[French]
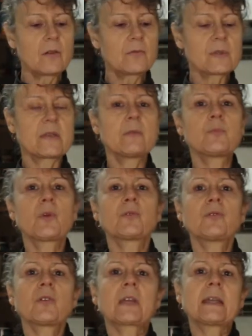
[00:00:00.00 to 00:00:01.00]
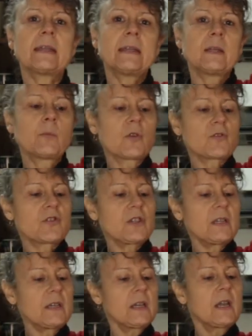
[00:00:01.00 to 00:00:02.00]
comme vous avez pu entendre, il est
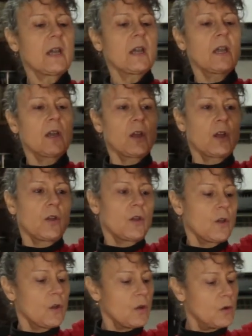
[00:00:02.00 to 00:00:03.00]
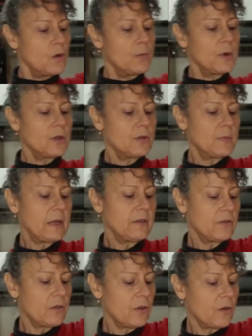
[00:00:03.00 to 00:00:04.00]
branché. Le bol du
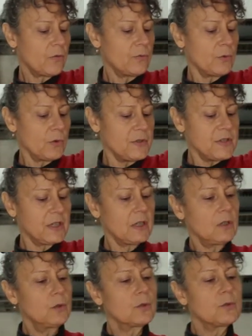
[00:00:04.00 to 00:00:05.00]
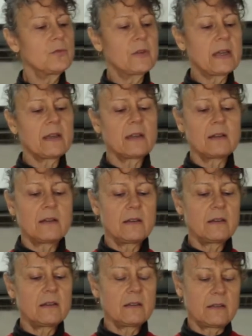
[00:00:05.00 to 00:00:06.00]
blender, vous retirez le couvercle
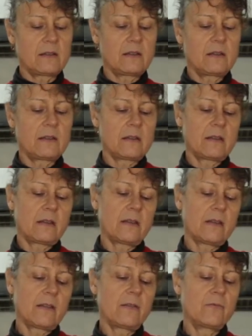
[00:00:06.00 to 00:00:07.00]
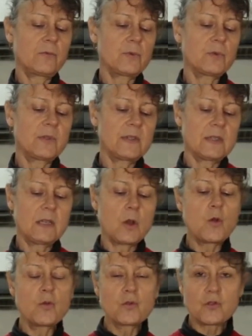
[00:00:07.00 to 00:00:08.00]
vous ôtez
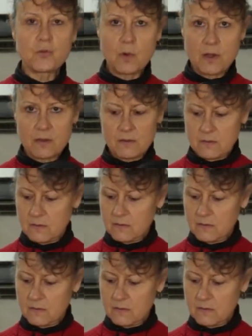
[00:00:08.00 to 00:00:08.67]
le joint